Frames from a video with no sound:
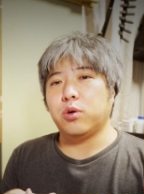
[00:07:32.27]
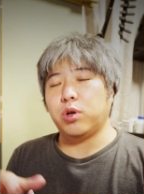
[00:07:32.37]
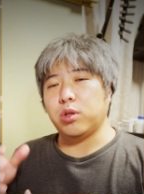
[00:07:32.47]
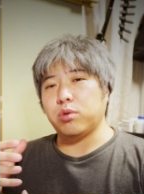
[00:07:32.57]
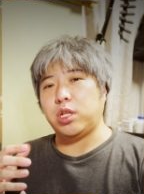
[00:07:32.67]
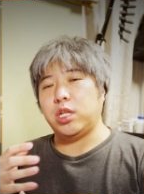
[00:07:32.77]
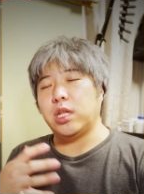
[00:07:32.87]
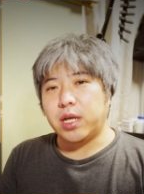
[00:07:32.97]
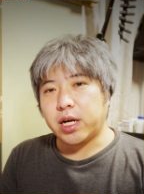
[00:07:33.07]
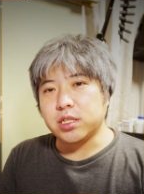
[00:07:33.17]
これの時
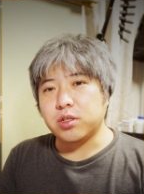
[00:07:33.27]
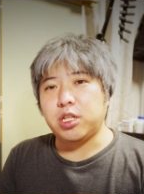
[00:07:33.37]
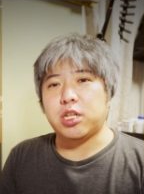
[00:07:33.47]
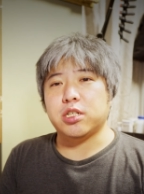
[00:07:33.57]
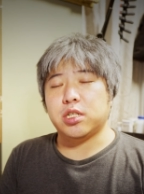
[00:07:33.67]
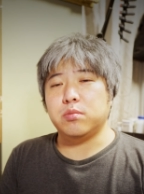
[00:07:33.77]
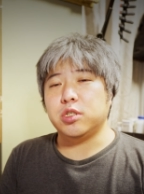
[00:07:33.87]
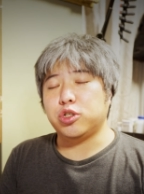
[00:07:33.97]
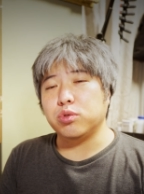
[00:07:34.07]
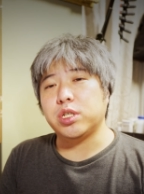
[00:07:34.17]
に長すぎてですね、
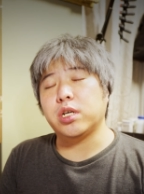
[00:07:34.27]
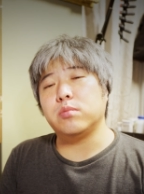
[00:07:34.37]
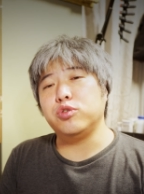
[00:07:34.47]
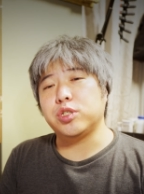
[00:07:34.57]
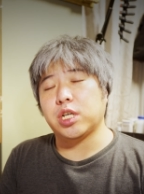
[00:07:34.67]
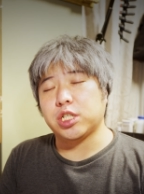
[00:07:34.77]
調整が難